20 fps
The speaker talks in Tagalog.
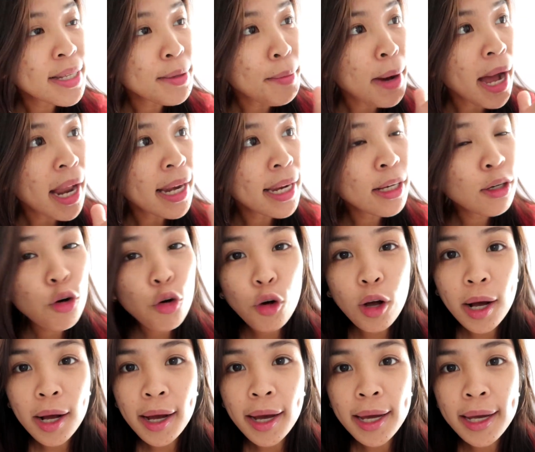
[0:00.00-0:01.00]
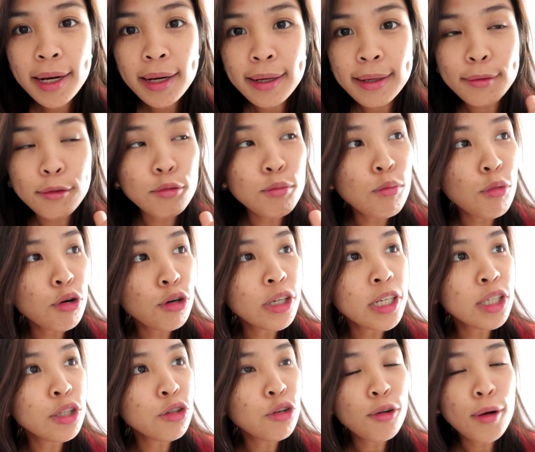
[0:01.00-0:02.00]
balik ko kagayan
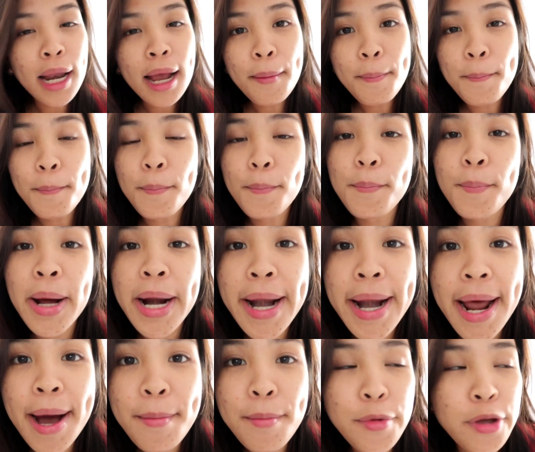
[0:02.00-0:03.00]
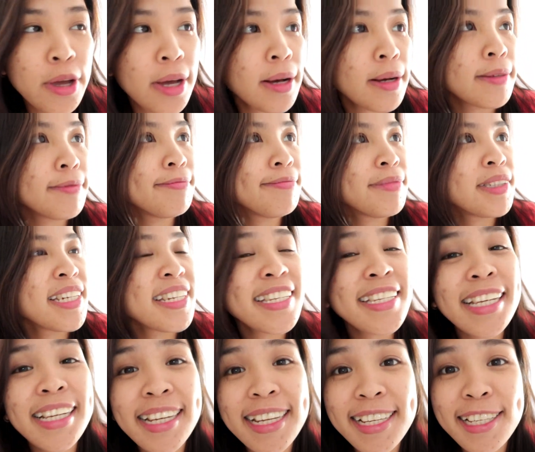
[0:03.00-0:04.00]
boarded to lang madam niya.
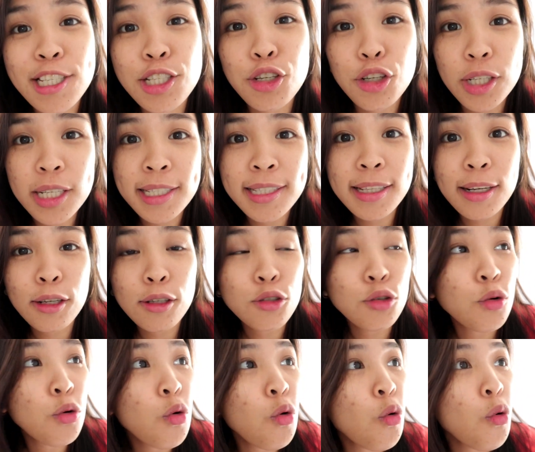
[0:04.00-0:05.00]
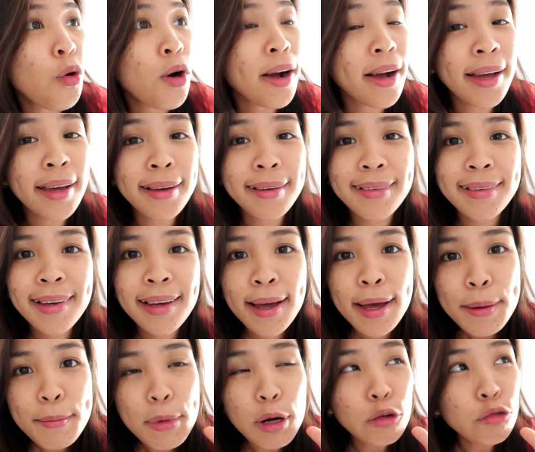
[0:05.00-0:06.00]
Si Rickson nastang sukua kay
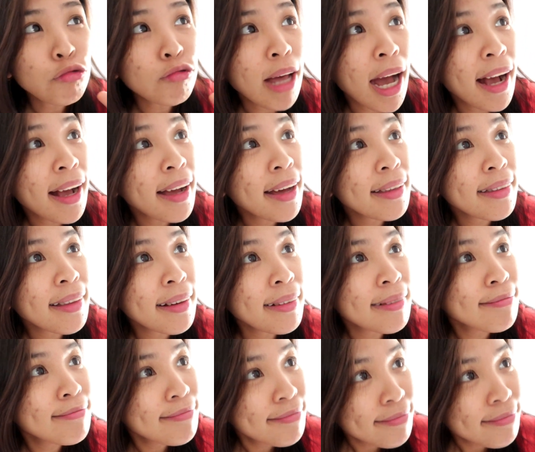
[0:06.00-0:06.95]
minutaga tag